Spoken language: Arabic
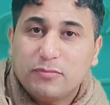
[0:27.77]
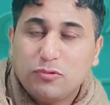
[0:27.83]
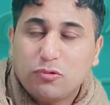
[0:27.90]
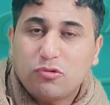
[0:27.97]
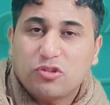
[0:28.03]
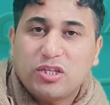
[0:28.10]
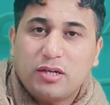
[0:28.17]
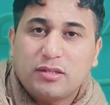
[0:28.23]

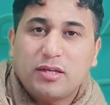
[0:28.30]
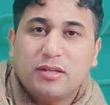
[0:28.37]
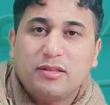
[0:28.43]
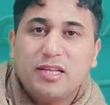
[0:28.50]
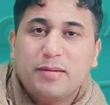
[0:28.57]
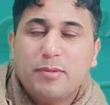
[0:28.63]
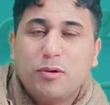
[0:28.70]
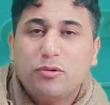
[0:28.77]
دوك الجلطات
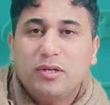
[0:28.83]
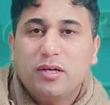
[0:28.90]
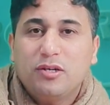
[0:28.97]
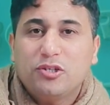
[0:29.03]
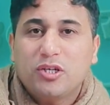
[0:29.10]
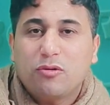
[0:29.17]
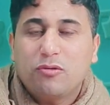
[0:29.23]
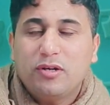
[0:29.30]
الدمويه اللي
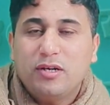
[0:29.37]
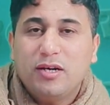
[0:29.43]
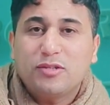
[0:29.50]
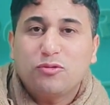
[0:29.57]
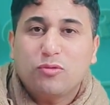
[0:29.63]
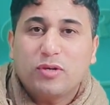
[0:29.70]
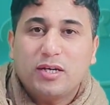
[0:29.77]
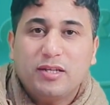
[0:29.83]
جاروا
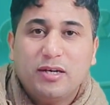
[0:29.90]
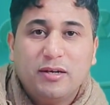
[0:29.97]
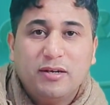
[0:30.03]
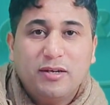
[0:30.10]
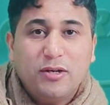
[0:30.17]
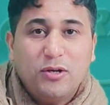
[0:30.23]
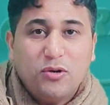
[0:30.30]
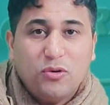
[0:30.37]
الناس وكذا
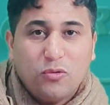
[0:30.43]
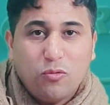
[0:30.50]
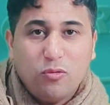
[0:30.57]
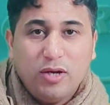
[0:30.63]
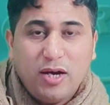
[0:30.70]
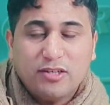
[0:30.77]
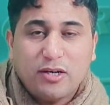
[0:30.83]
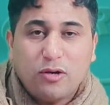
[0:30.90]

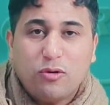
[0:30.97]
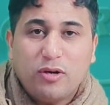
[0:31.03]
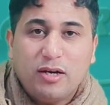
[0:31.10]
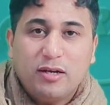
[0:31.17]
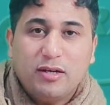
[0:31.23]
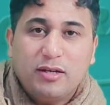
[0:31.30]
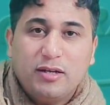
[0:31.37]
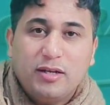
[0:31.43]
والحاجه
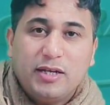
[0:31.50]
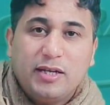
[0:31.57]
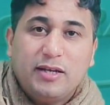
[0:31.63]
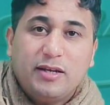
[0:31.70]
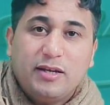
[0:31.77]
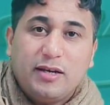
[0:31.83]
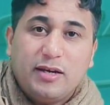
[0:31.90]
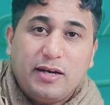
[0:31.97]
الاخرى
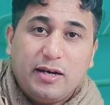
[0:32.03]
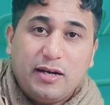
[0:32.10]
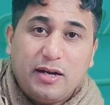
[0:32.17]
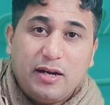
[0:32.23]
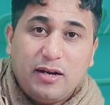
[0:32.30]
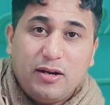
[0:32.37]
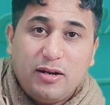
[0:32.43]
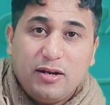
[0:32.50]

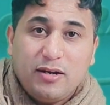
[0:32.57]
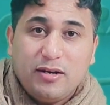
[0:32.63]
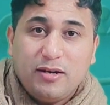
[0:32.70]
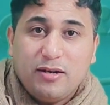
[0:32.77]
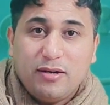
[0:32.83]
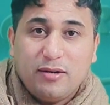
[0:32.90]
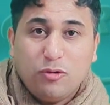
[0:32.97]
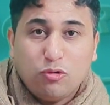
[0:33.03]

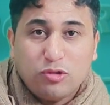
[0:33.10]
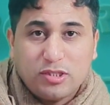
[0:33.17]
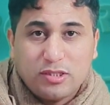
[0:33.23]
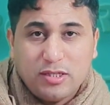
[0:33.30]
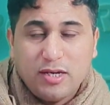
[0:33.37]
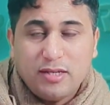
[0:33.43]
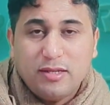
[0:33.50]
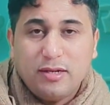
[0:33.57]

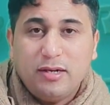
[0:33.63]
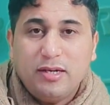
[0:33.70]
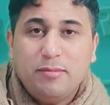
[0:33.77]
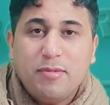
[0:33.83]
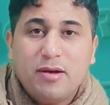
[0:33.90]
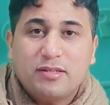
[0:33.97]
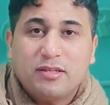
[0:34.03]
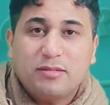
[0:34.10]
الاستاذه اللي
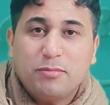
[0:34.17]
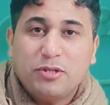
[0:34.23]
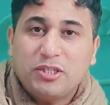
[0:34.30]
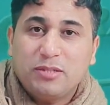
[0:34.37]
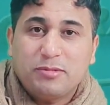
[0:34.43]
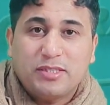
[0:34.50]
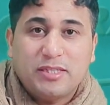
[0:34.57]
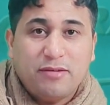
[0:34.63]
ماتت
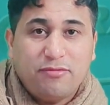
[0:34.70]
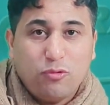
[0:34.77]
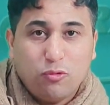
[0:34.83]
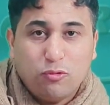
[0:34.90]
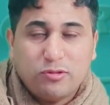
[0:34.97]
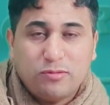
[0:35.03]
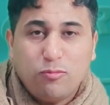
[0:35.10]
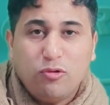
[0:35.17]
ماشي بزاف
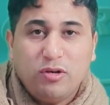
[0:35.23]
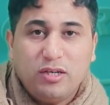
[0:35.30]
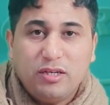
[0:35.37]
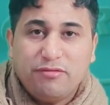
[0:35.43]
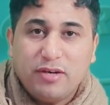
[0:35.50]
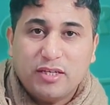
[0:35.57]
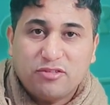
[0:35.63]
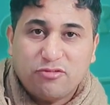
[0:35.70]
الاسبوع اللي
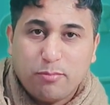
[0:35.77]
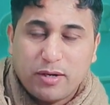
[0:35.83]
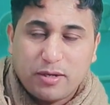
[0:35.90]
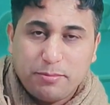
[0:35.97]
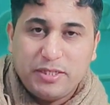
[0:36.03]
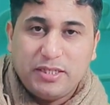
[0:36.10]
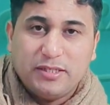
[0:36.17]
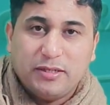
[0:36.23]
فات في
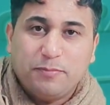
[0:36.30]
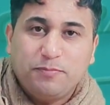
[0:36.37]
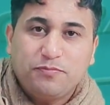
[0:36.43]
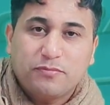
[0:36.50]
مربيه